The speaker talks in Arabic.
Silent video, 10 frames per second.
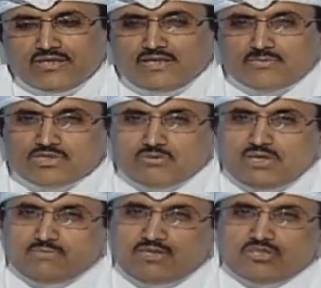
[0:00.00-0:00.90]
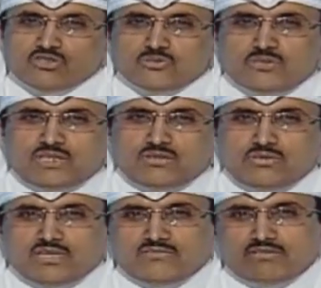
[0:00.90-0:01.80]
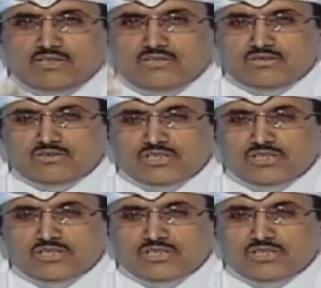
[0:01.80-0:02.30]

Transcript: احنا بنسوي عمليات سمنه وخايفين